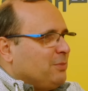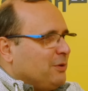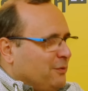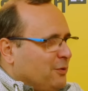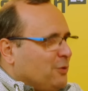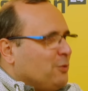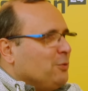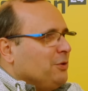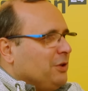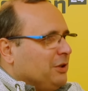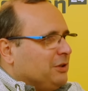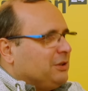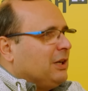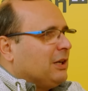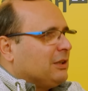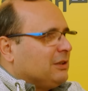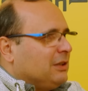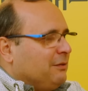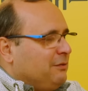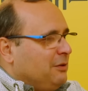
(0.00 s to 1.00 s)
Prowokuje, Prowokuje tak.
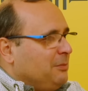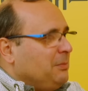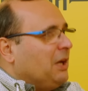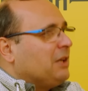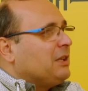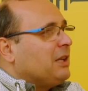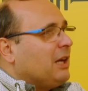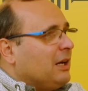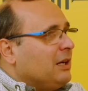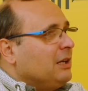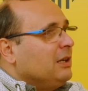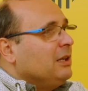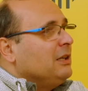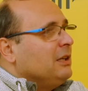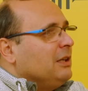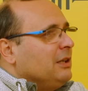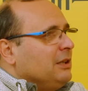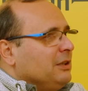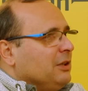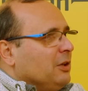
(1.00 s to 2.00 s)
chyba, nie? Zmiana
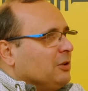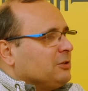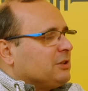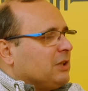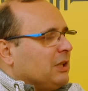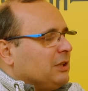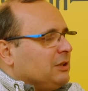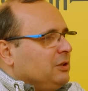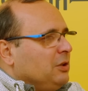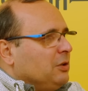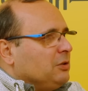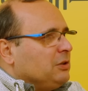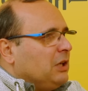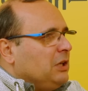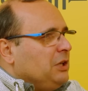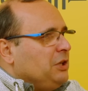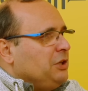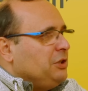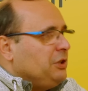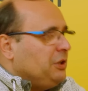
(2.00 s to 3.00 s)
e, ostatnio na
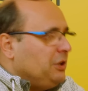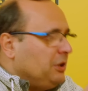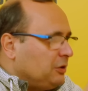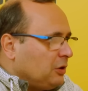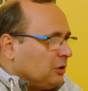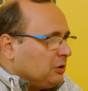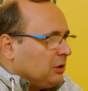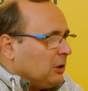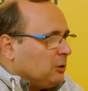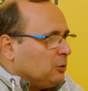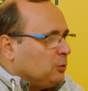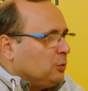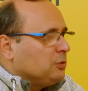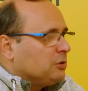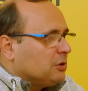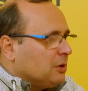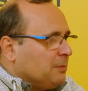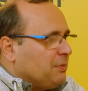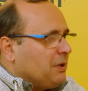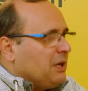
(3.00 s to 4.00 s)
linii Donald
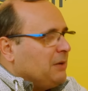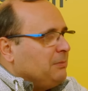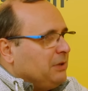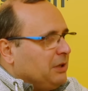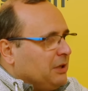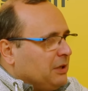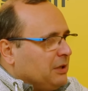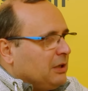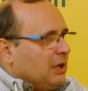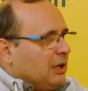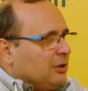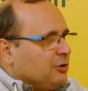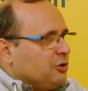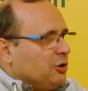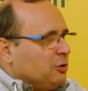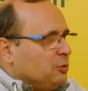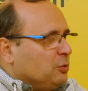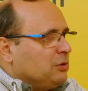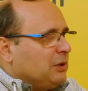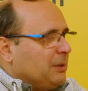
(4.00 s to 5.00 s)
Tusk premier,
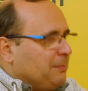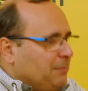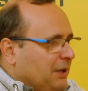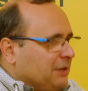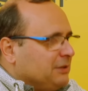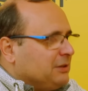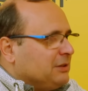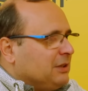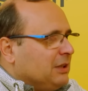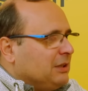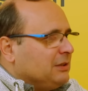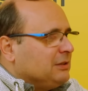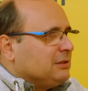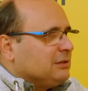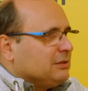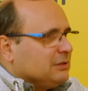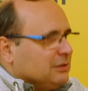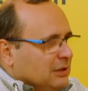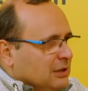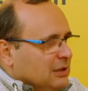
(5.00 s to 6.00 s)
Andrzej Duda
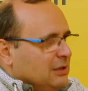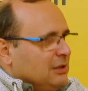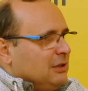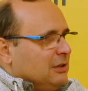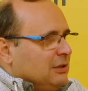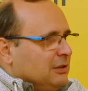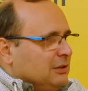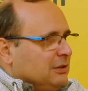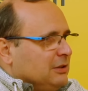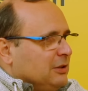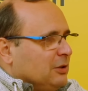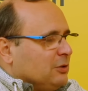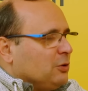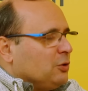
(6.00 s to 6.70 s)
prezydent e,